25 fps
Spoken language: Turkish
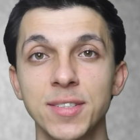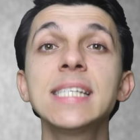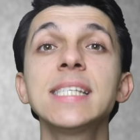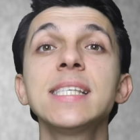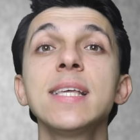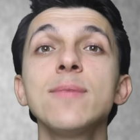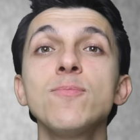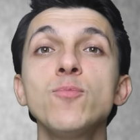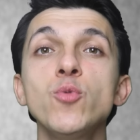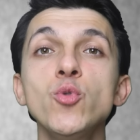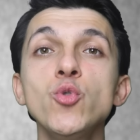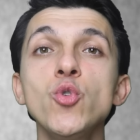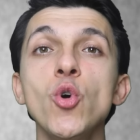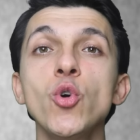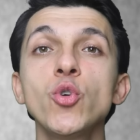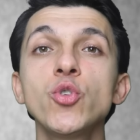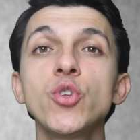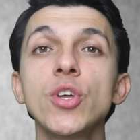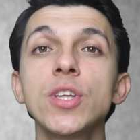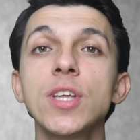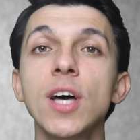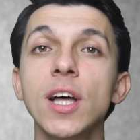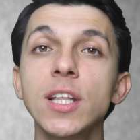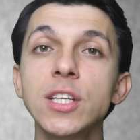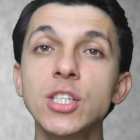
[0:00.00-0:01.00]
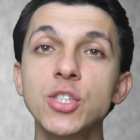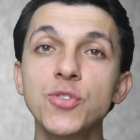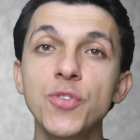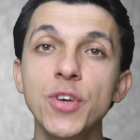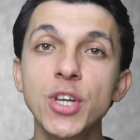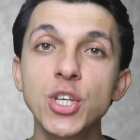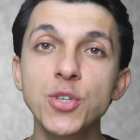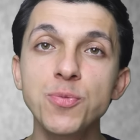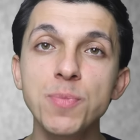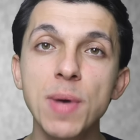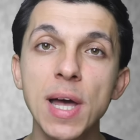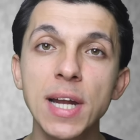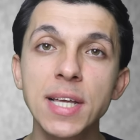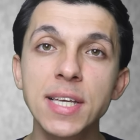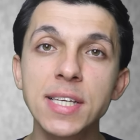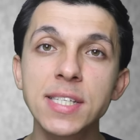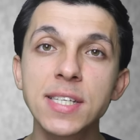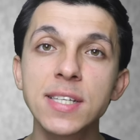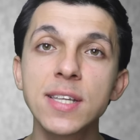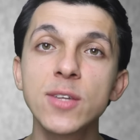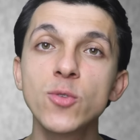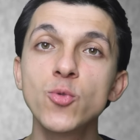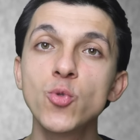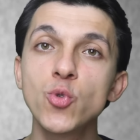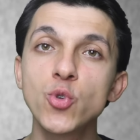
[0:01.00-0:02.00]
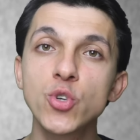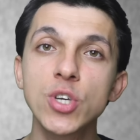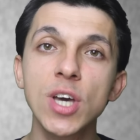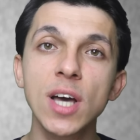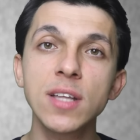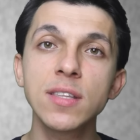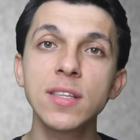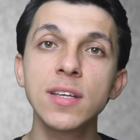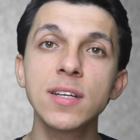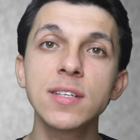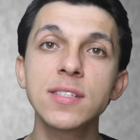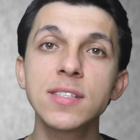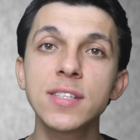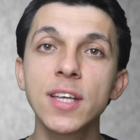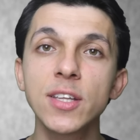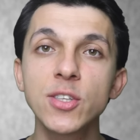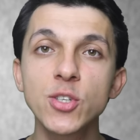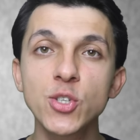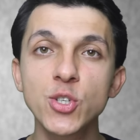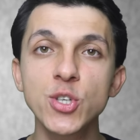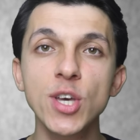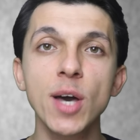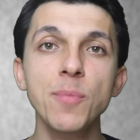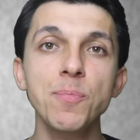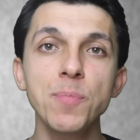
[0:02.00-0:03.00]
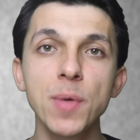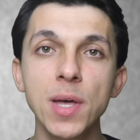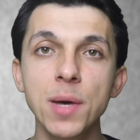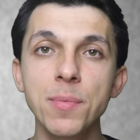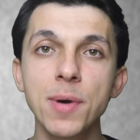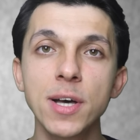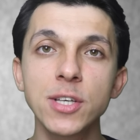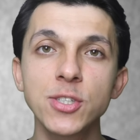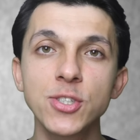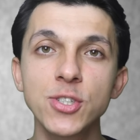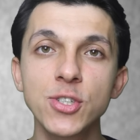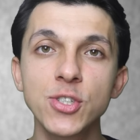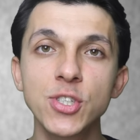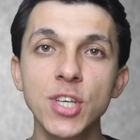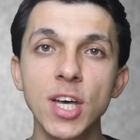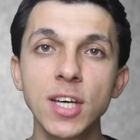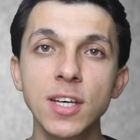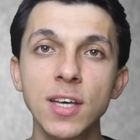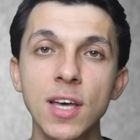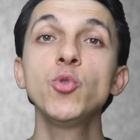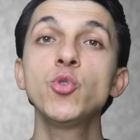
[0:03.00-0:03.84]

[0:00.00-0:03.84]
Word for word: İşte bu noktada alışveriş merkezinin dükkanları satış yapmaya başlayacak.